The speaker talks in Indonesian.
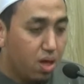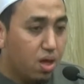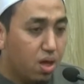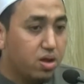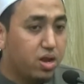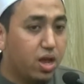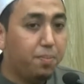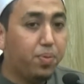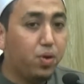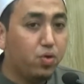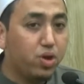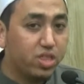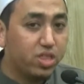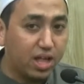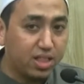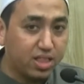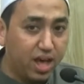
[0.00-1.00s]
Dan perlu
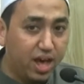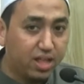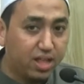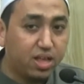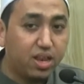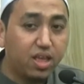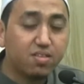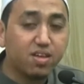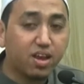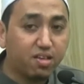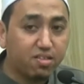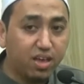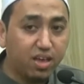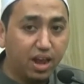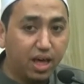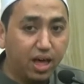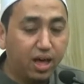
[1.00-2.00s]
dicatat, ini yang sering
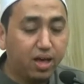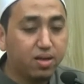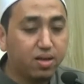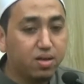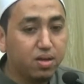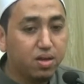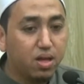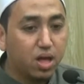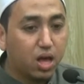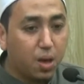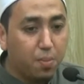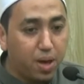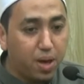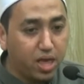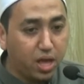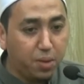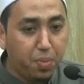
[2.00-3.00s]
salah,
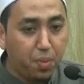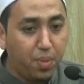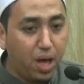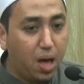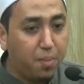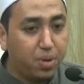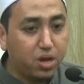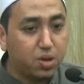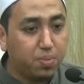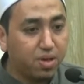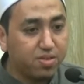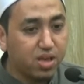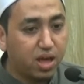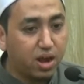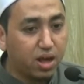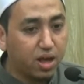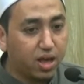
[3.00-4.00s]
kebanyakan pemahaman di
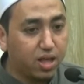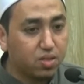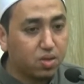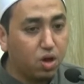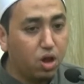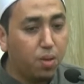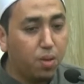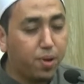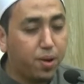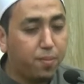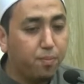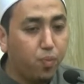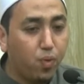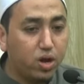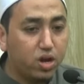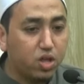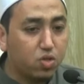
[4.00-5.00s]
masyarakat kalau
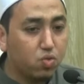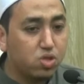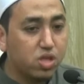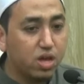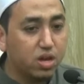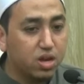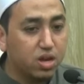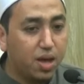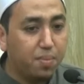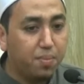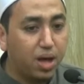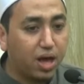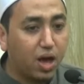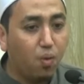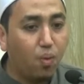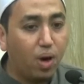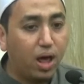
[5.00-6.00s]
perempuan itu janda
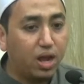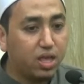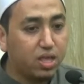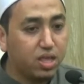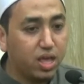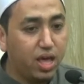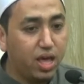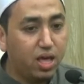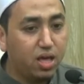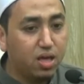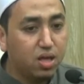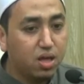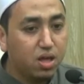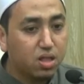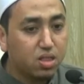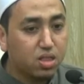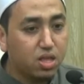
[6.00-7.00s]
maka walinya
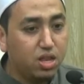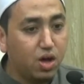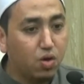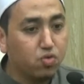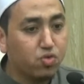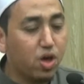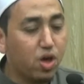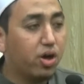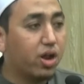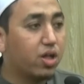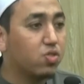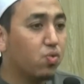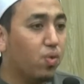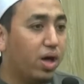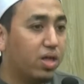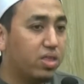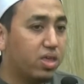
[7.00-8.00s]
tidak usah orang
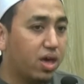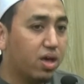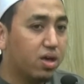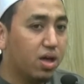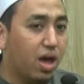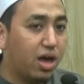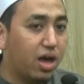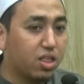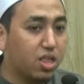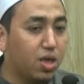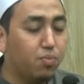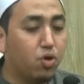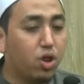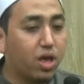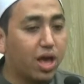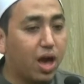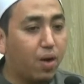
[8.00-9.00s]
tuanya, artinya
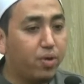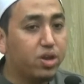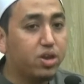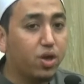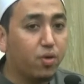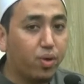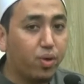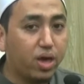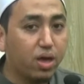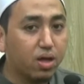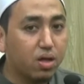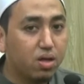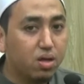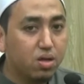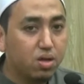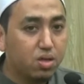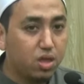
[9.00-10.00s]
boleh kawin dewe,
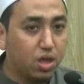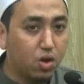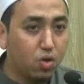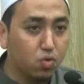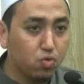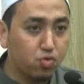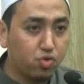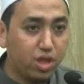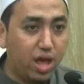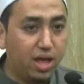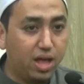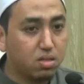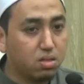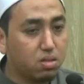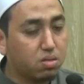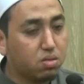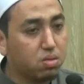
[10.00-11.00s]
nyelok ustad
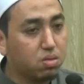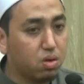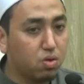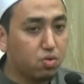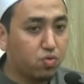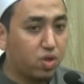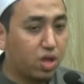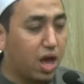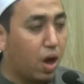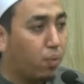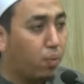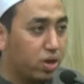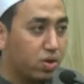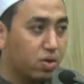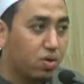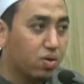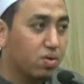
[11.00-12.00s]
terus dikawin
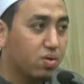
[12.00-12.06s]
no.